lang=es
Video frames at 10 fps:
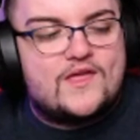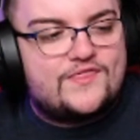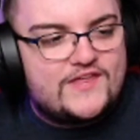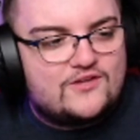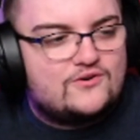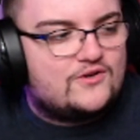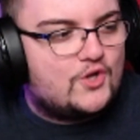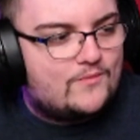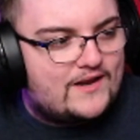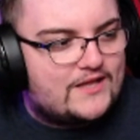villancico,
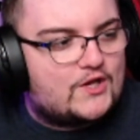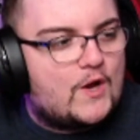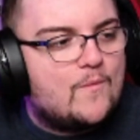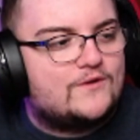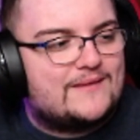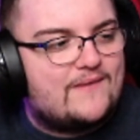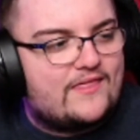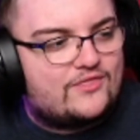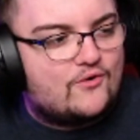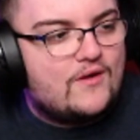no vale. Como
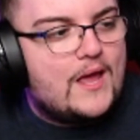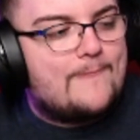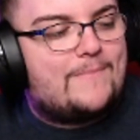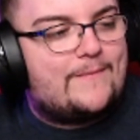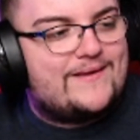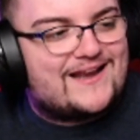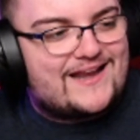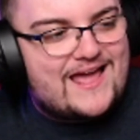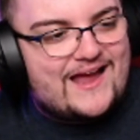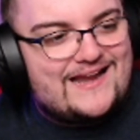temazo, para
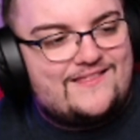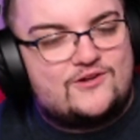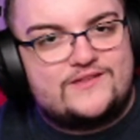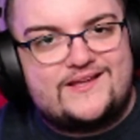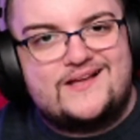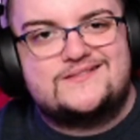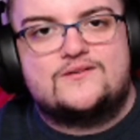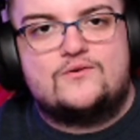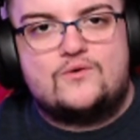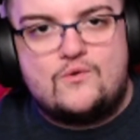perrear en las
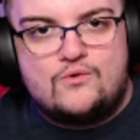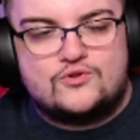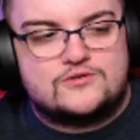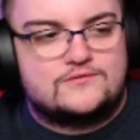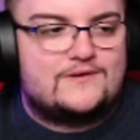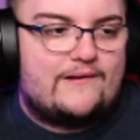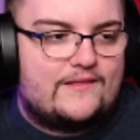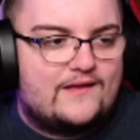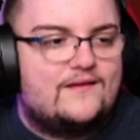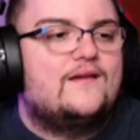discotecas, un 8. La
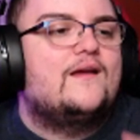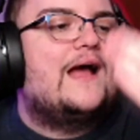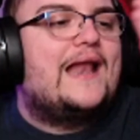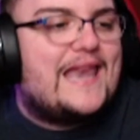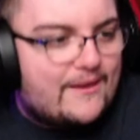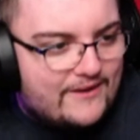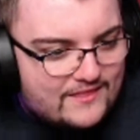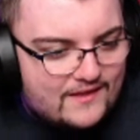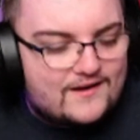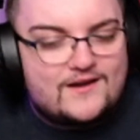verdad, la
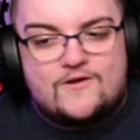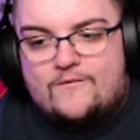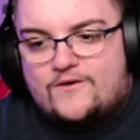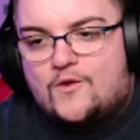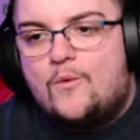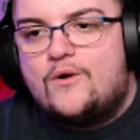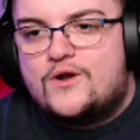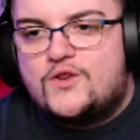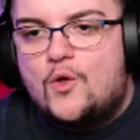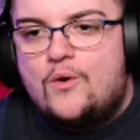verdad, no, no,
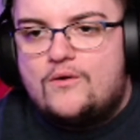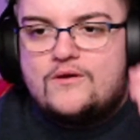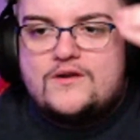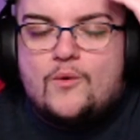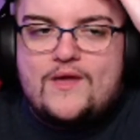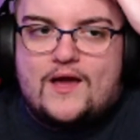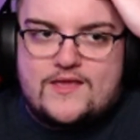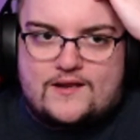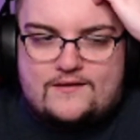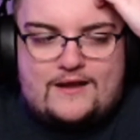no, no voy a
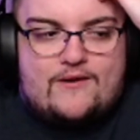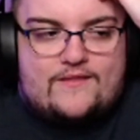engañar, la